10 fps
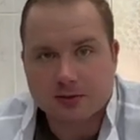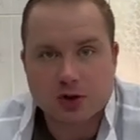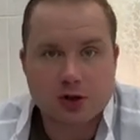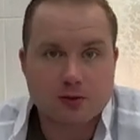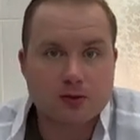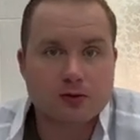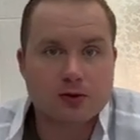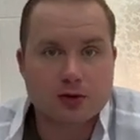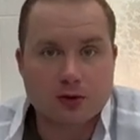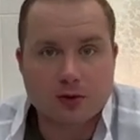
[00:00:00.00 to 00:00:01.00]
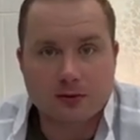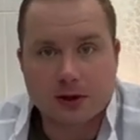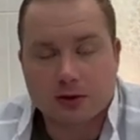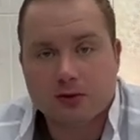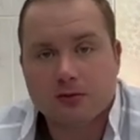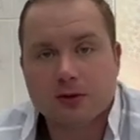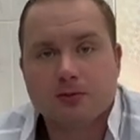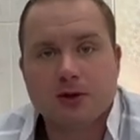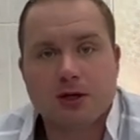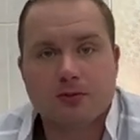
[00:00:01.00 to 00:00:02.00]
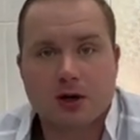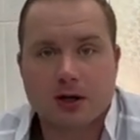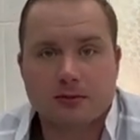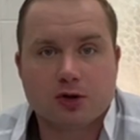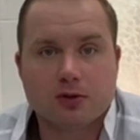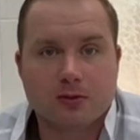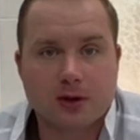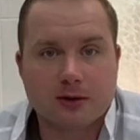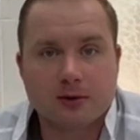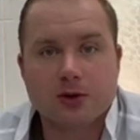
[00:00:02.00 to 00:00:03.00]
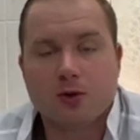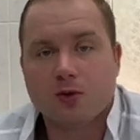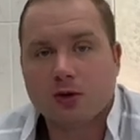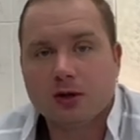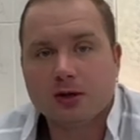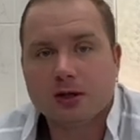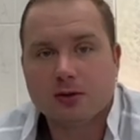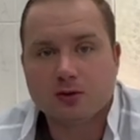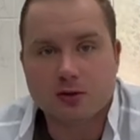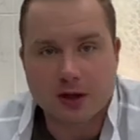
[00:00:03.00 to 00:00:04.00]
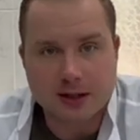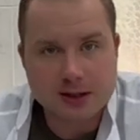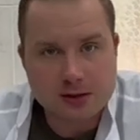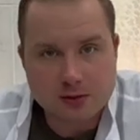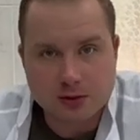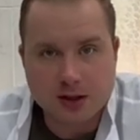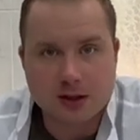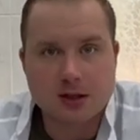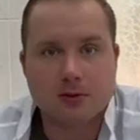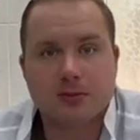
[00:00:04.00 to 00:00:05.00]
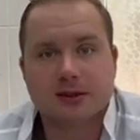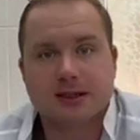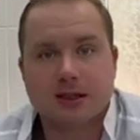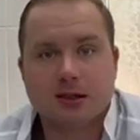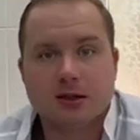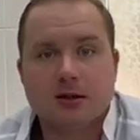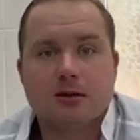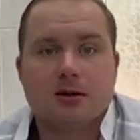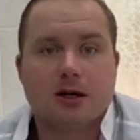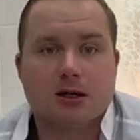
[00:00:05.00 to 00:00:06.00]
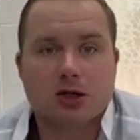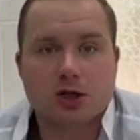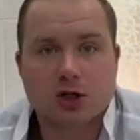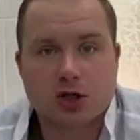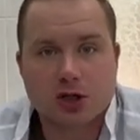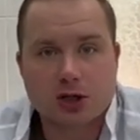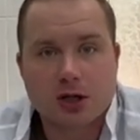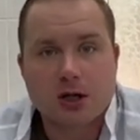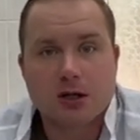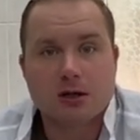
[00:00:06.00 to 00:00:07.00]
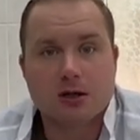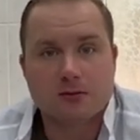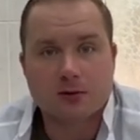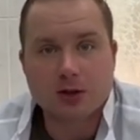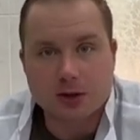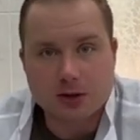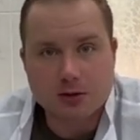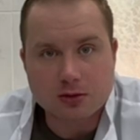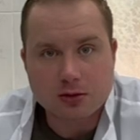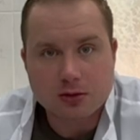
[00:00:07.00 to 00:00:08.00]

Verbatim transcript: Почему условный? Но ну, мы понимаем, половые органы у нас, у таких пациенток, конечно же, не вырастут.